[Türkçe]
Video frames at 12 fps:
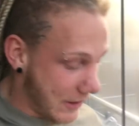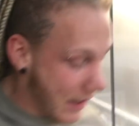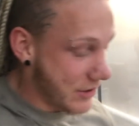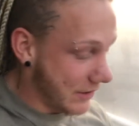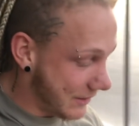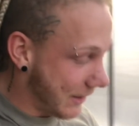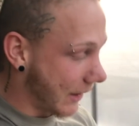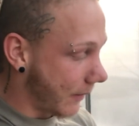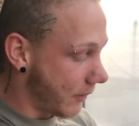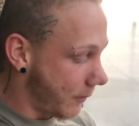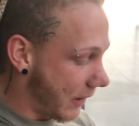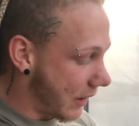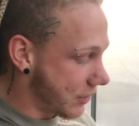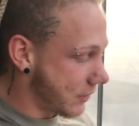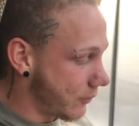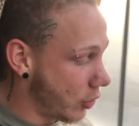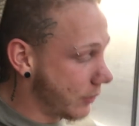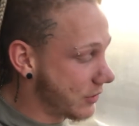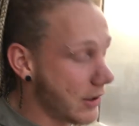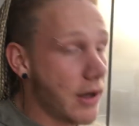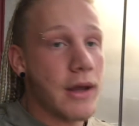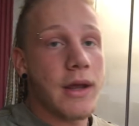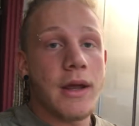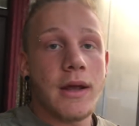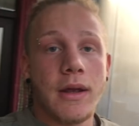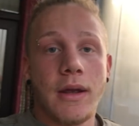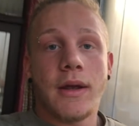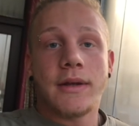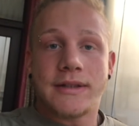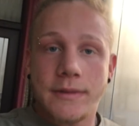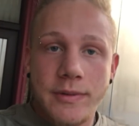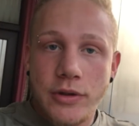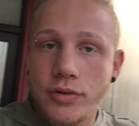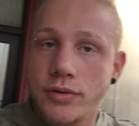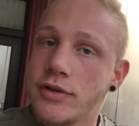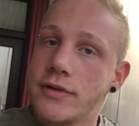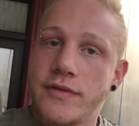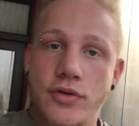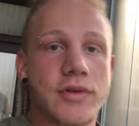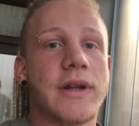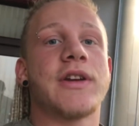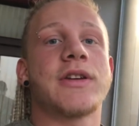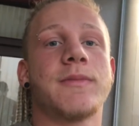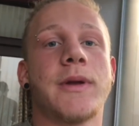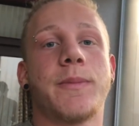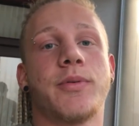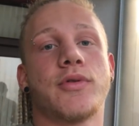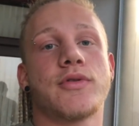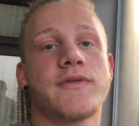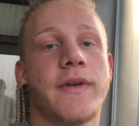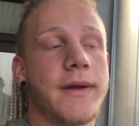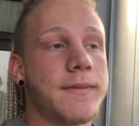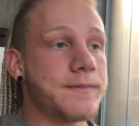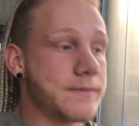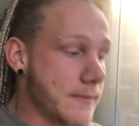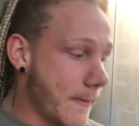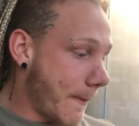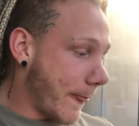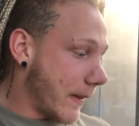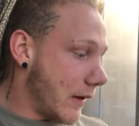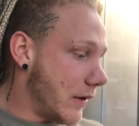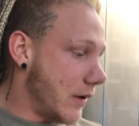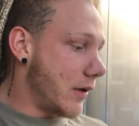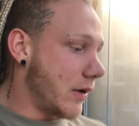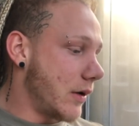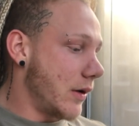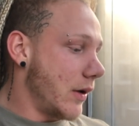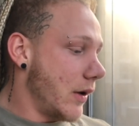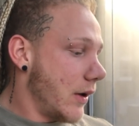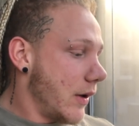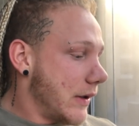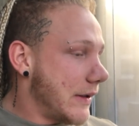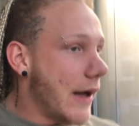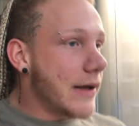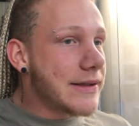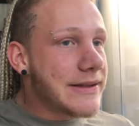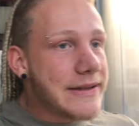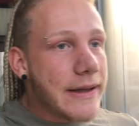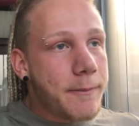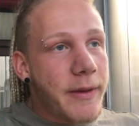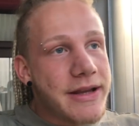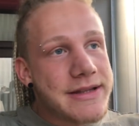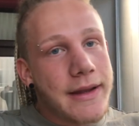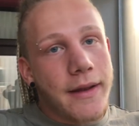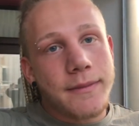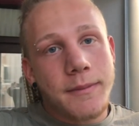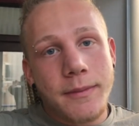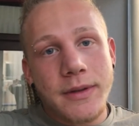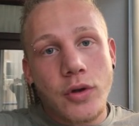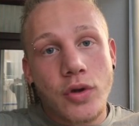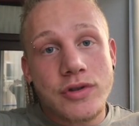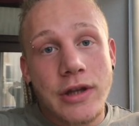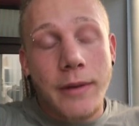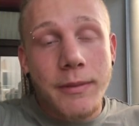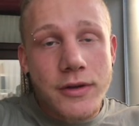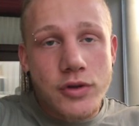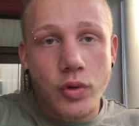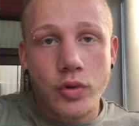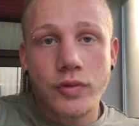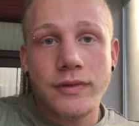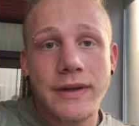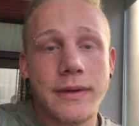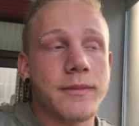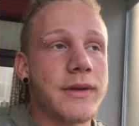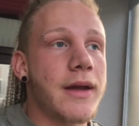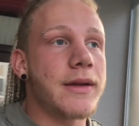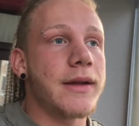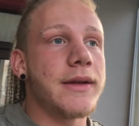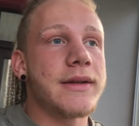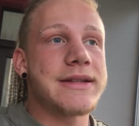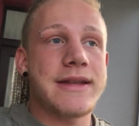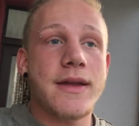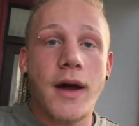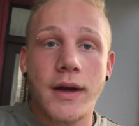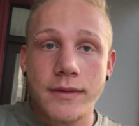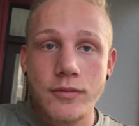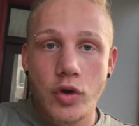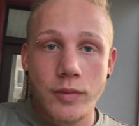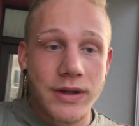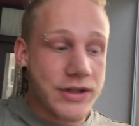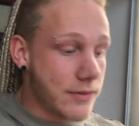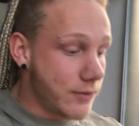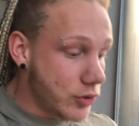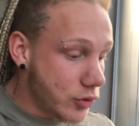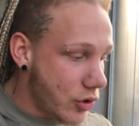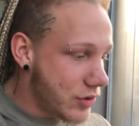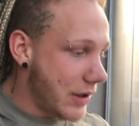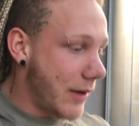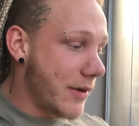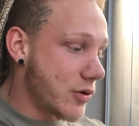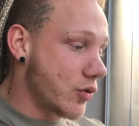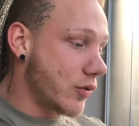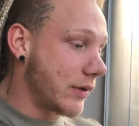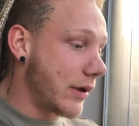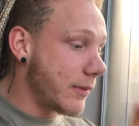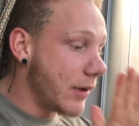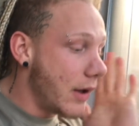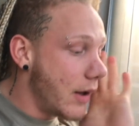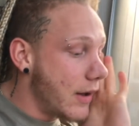Gerçi Instagram'da paylaştım böyle bir şey. Şimdi biliyorsunuz vücut geliştirme yapıyoruz ve e, yani size beslenmemi göstermek zorundayım. Yani hani size yardımcı olmak için bunu göstermek zorundayım.